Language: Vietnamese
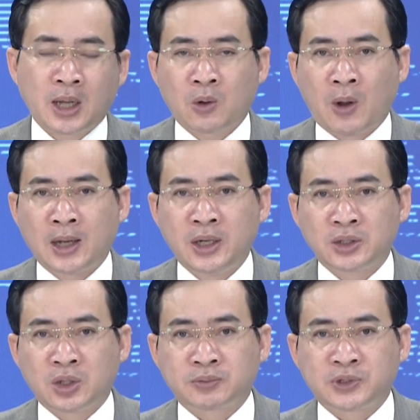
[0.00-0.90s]
Khánh Hòa
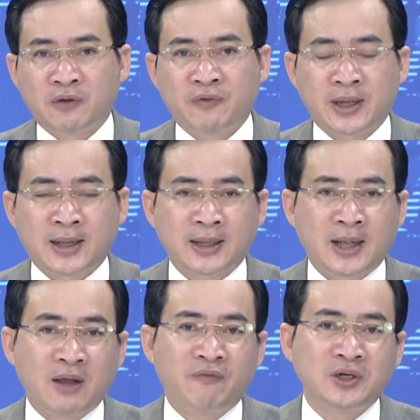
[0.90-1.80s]
liên tục trở về cảng
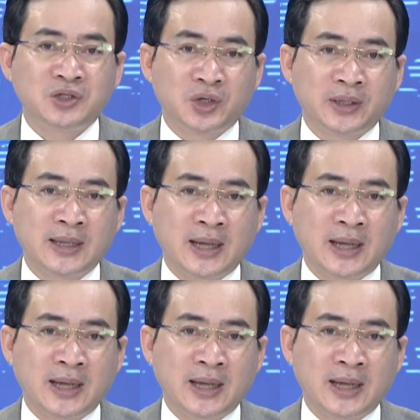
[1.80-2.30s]
cá Vĩnh Trường,